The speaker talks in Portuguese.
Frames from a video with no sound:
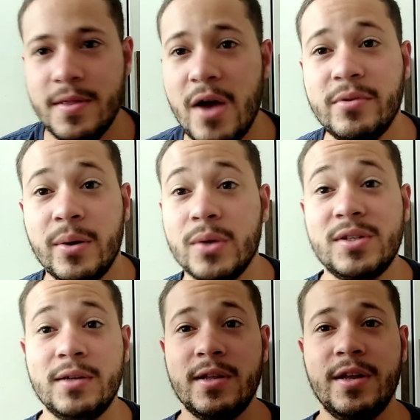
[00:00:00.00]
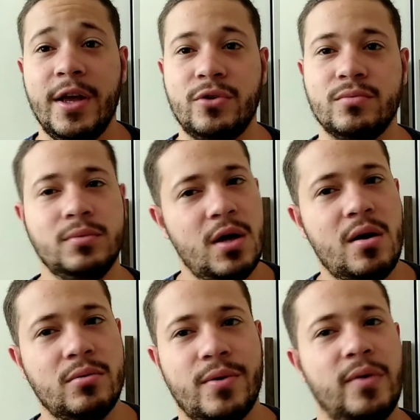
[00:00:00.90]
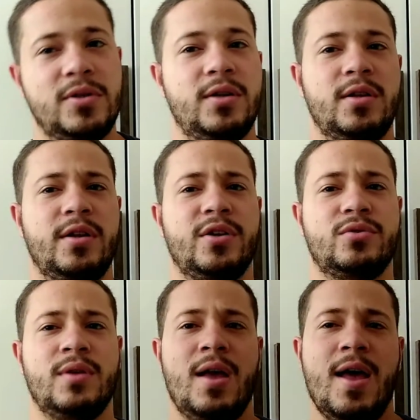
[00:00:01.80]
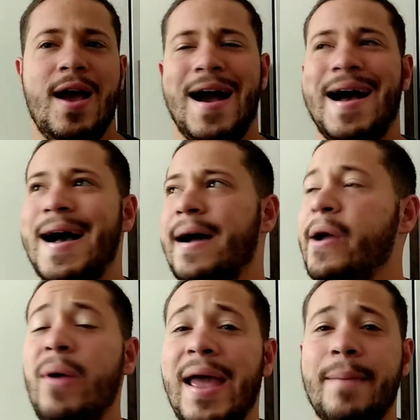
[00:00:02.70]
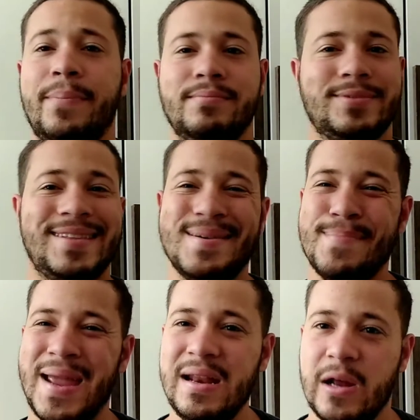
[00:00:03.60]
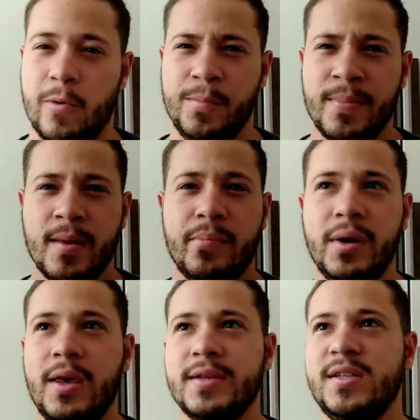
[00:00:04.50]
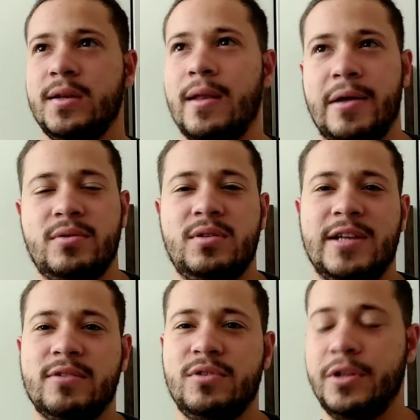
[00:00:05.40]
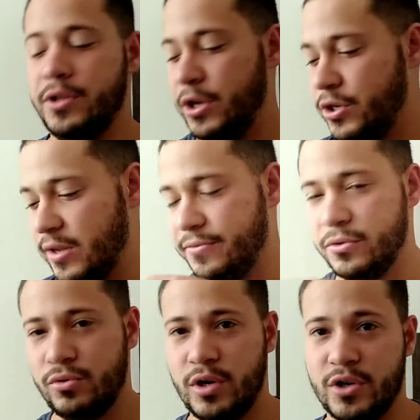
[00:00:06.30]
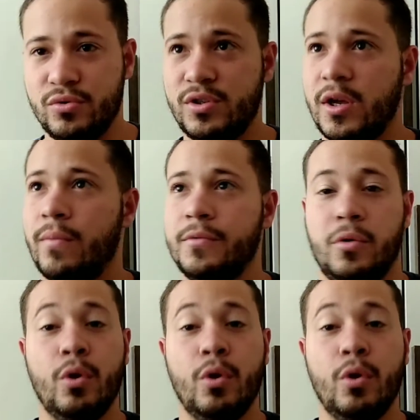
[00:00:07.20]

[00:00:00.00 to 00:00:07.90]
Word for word: Não, então é o sertanejo. Não, não é o sertanejo. Ah, é o rap. Também não. Porque, assim, lá nos Estados Unidos a gente teve a junção.